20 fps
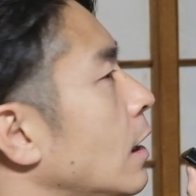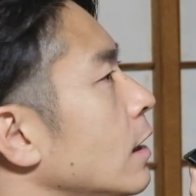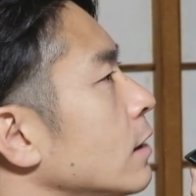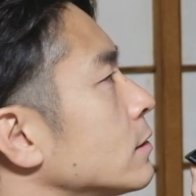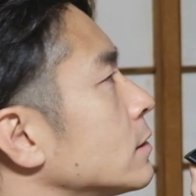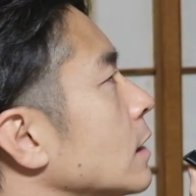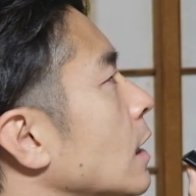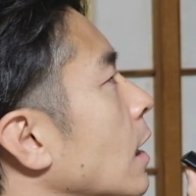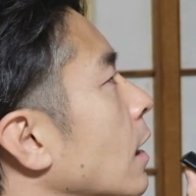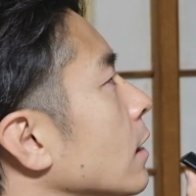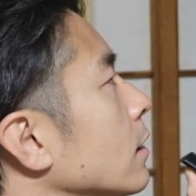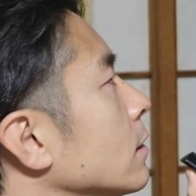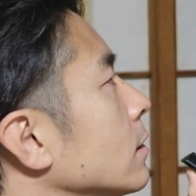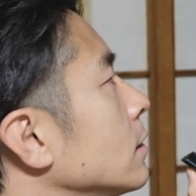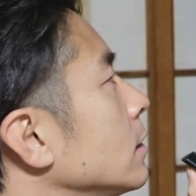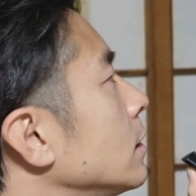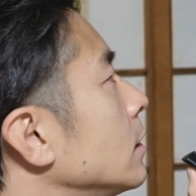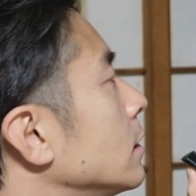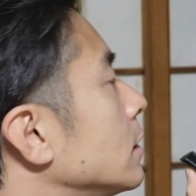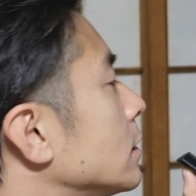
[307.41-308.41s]
Alexa、
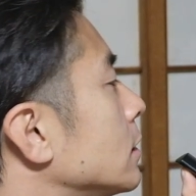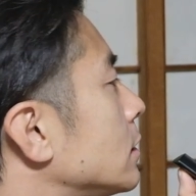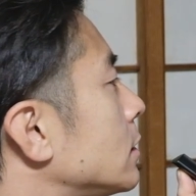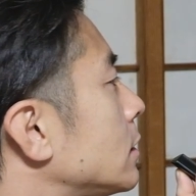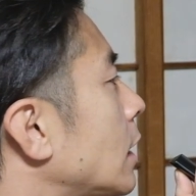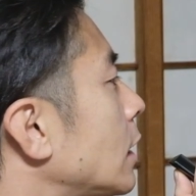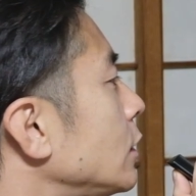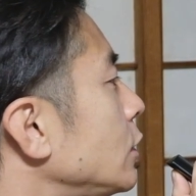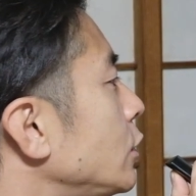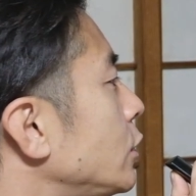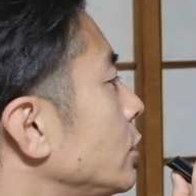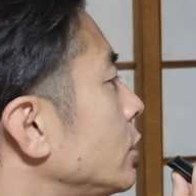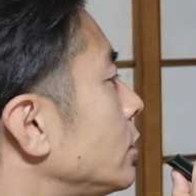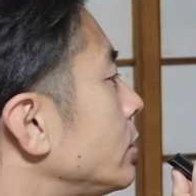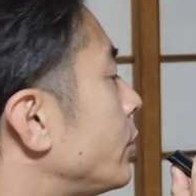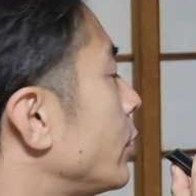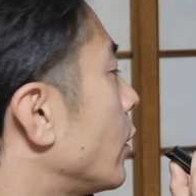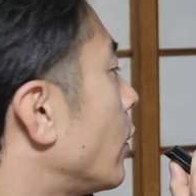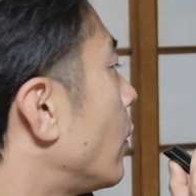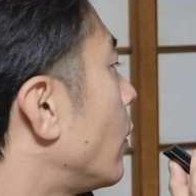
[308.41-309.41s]
さんじゅう
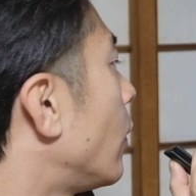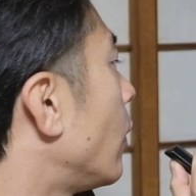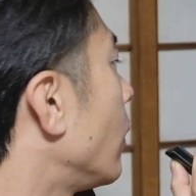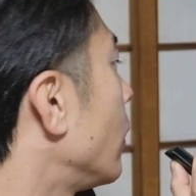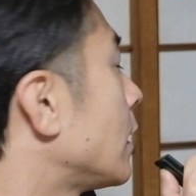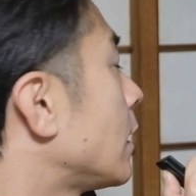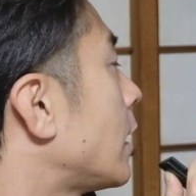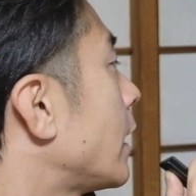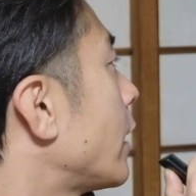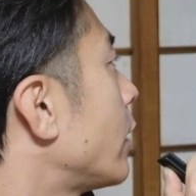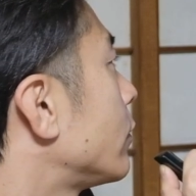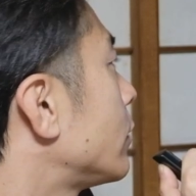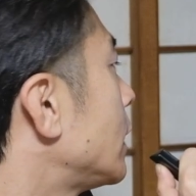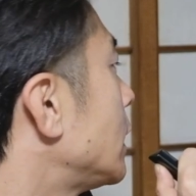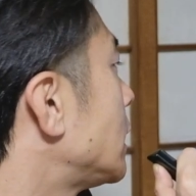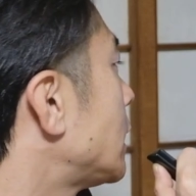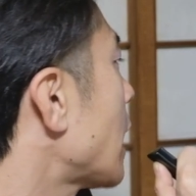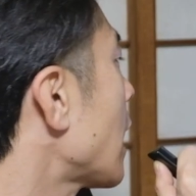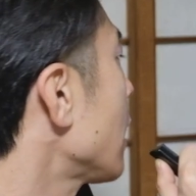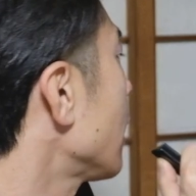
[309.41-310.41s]
びょう早送
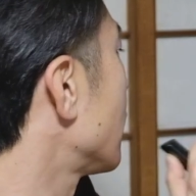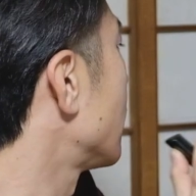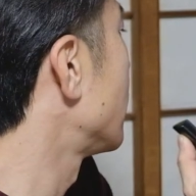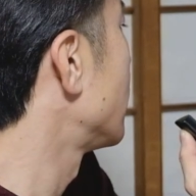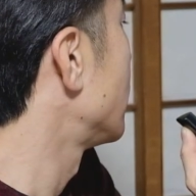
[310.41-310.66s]
りして。